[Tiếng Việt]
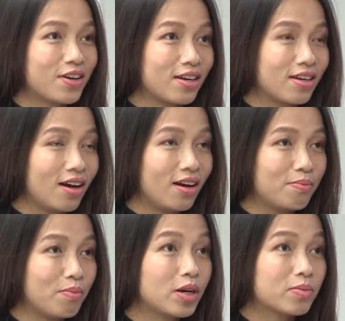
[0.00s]
về uh,
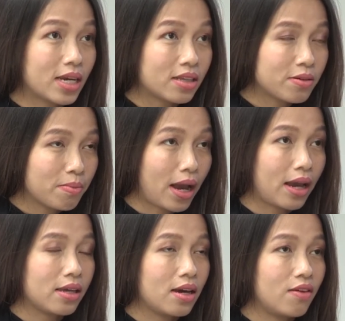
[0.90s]
bất động sản thương
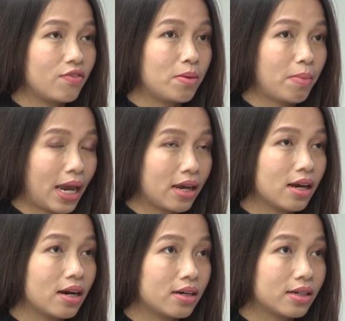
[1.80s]
mại uh, về mảng
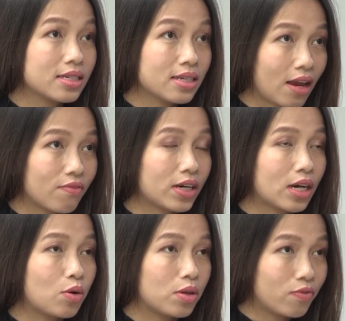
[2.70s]
uh, khách sạn và
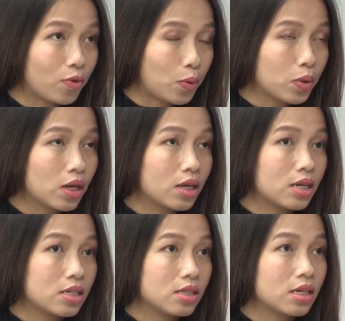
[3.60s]
căn hộ dịch vụ
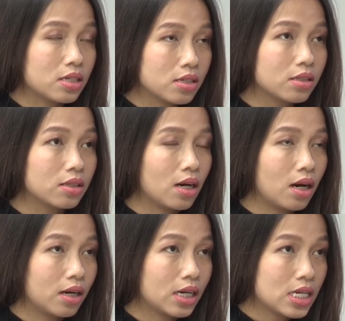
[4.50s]
thì trên thị trường
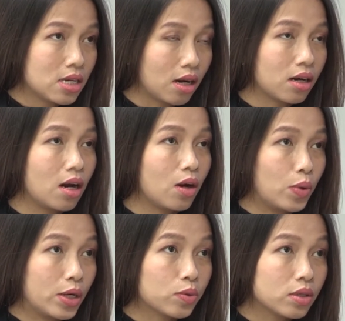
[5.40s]
uh, ghi nhận uh,
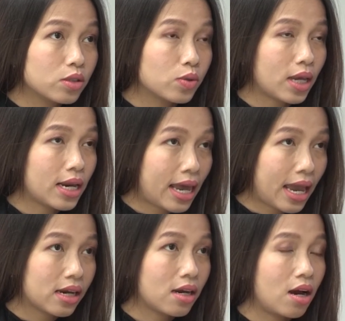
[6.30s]
quỹ đầu tư của Thái
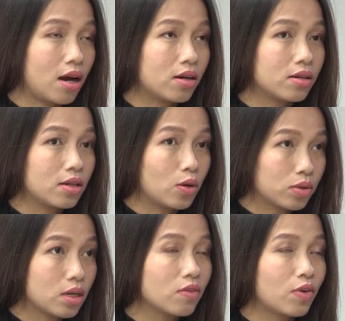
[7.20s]
Lan họ đầu
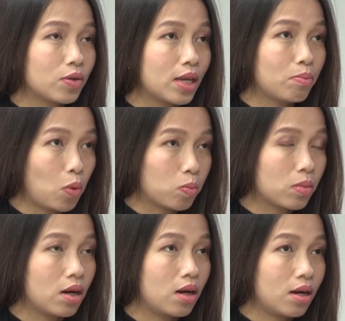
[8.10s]
tư vào danh mục
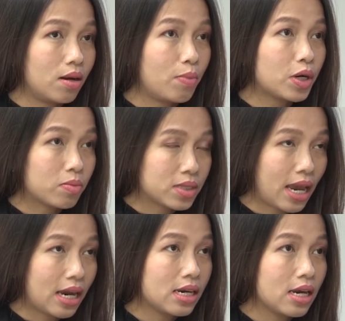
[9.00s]
uh, bất động
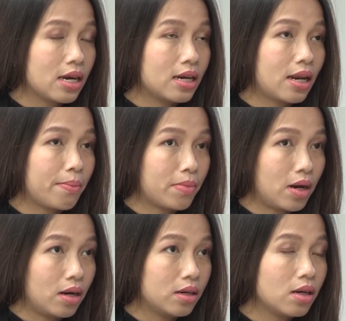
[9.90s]
sản nằm
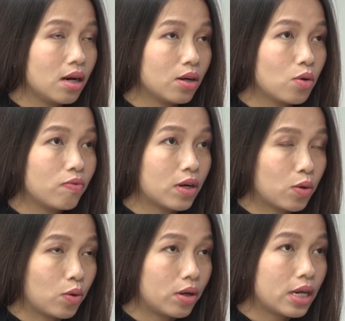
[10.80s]
ở uh, khu vực
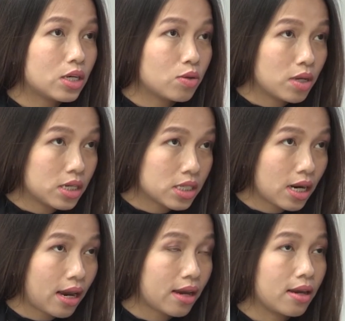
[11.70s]
của Indonesia